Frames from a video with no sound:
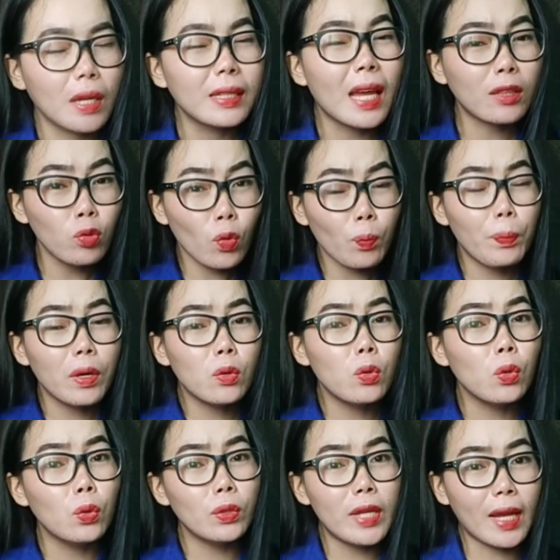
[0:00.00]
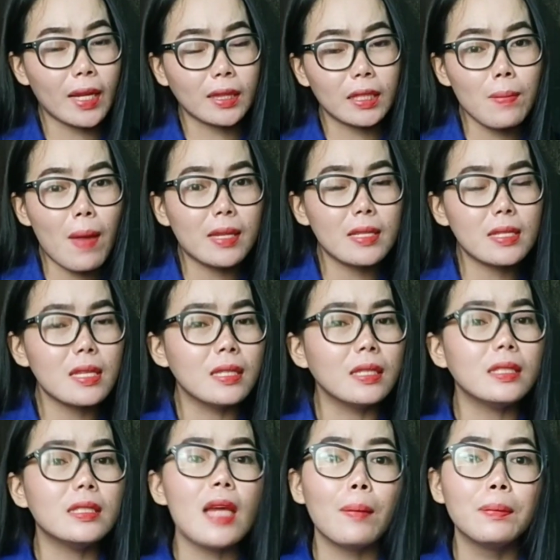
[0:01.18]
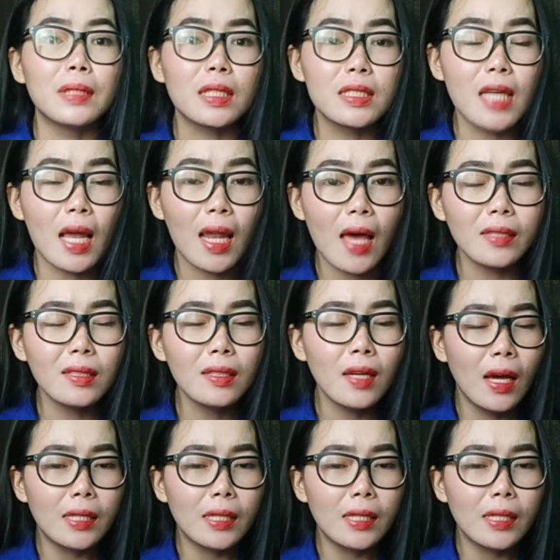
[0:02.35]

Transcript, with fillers: Datuk penghulu Darat Kimanis ini dia berjalan